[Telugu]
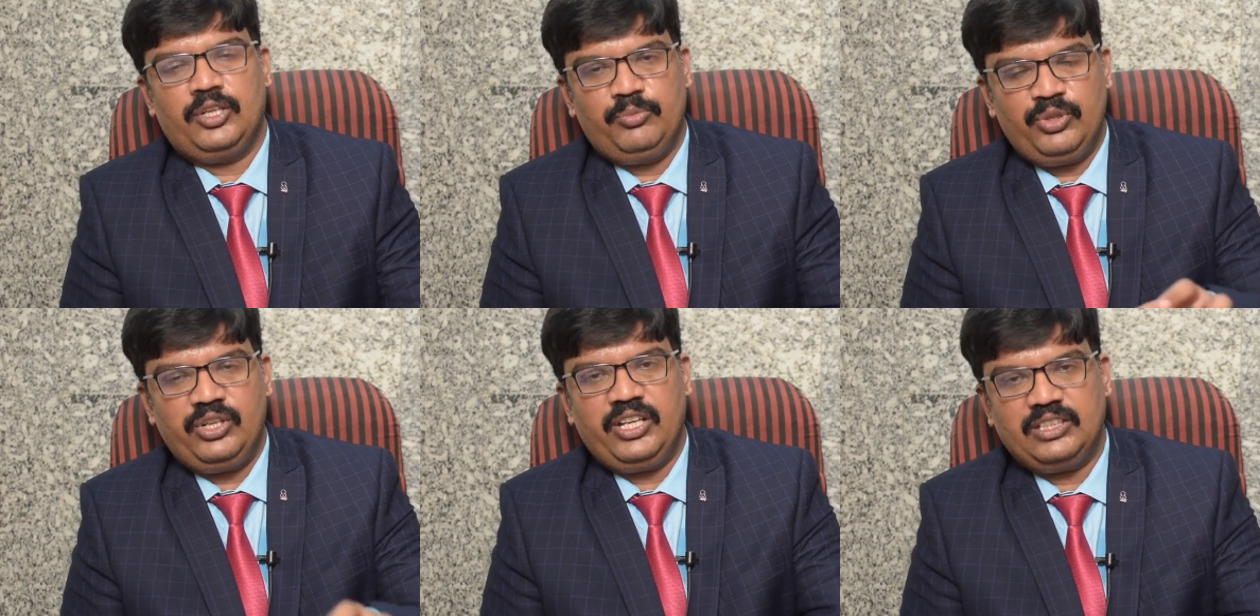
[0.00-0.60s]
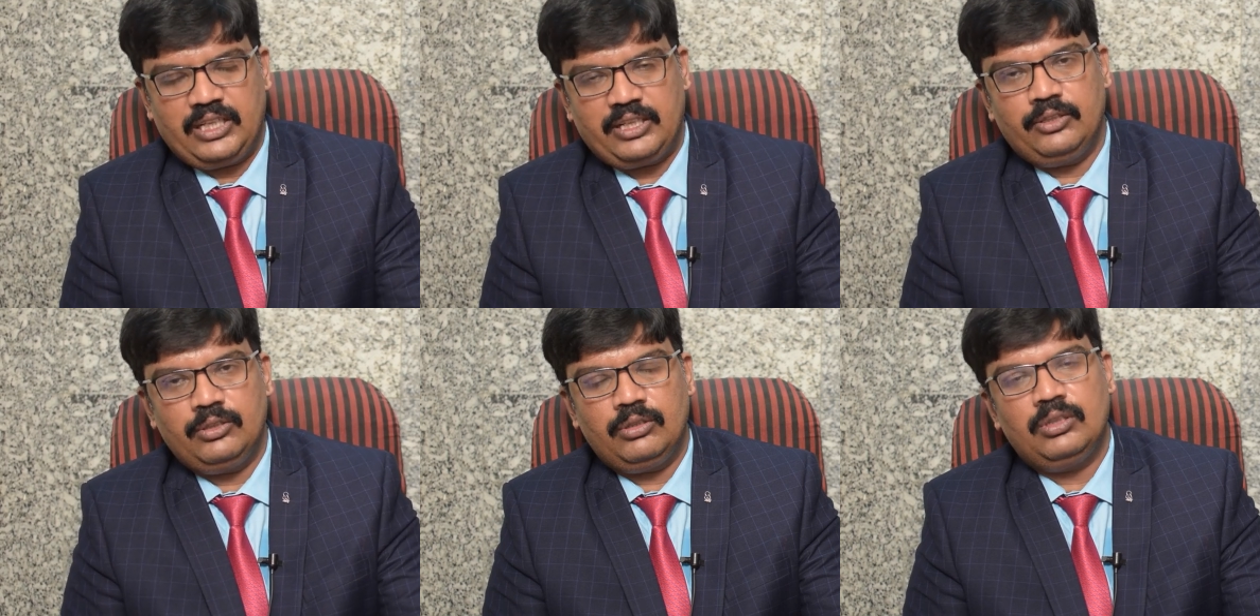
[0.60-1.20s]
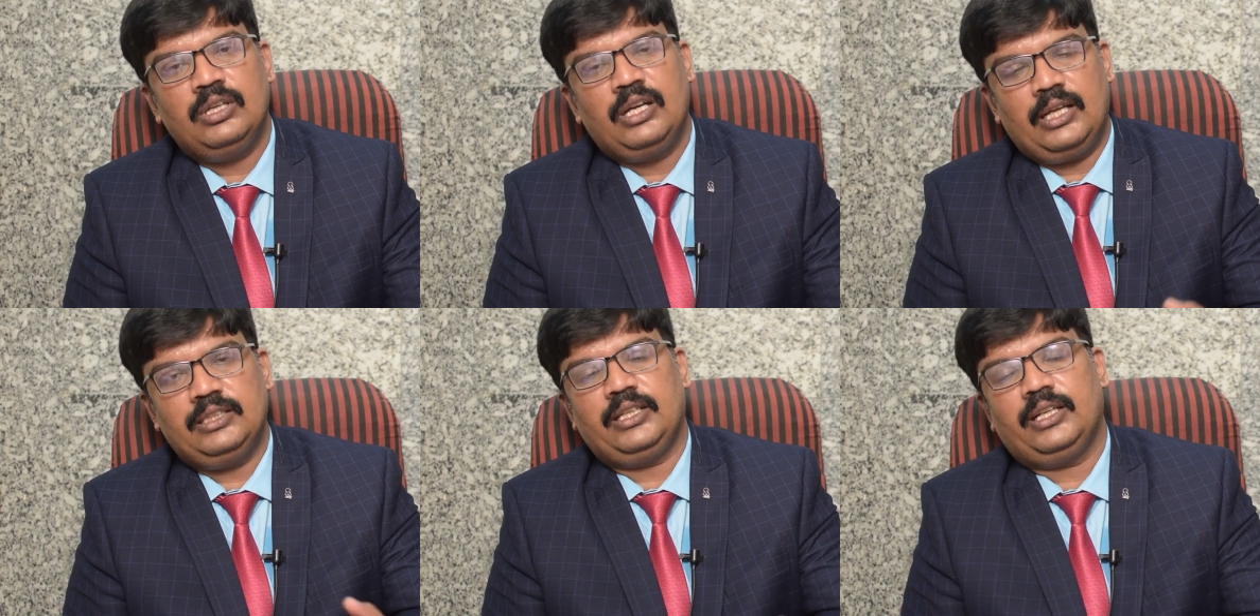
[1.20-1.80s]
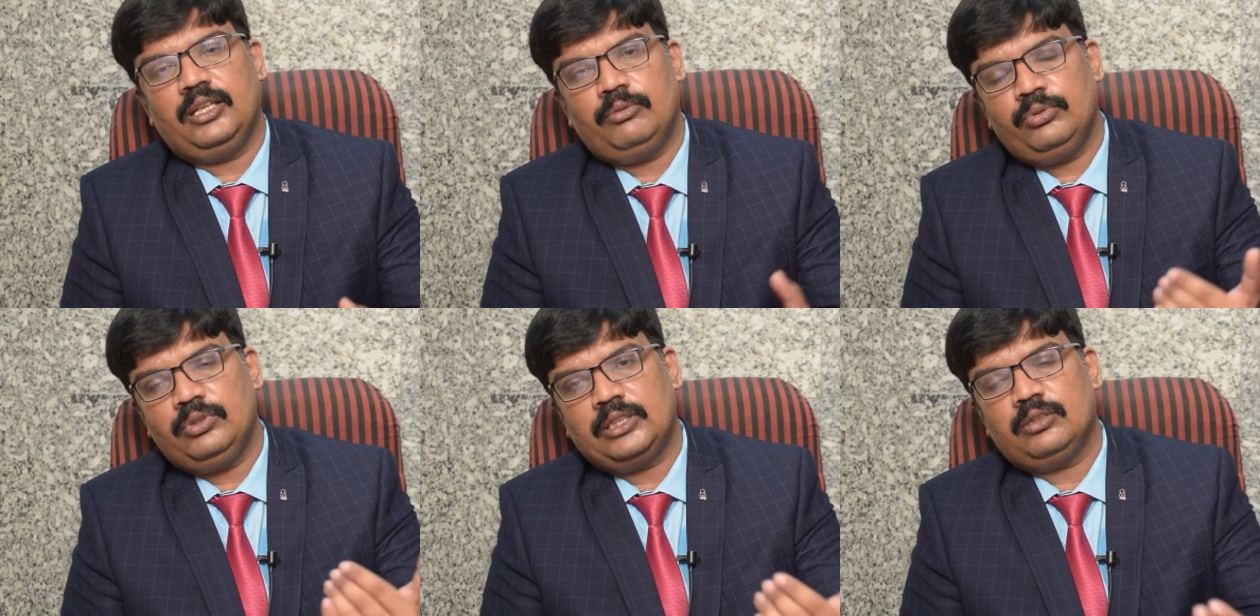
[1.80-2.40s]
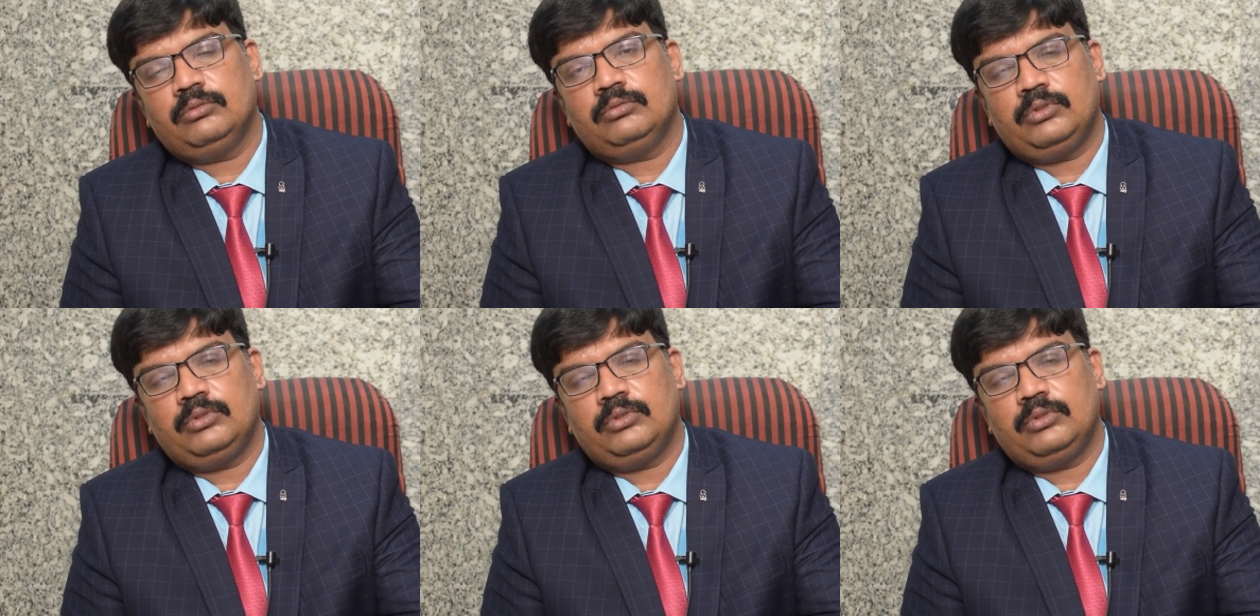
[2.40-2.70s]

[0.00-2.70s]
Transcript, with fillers: ఇమ్యూనిటీ తగ్గిందో అది తగ్గినప్పుడు అతను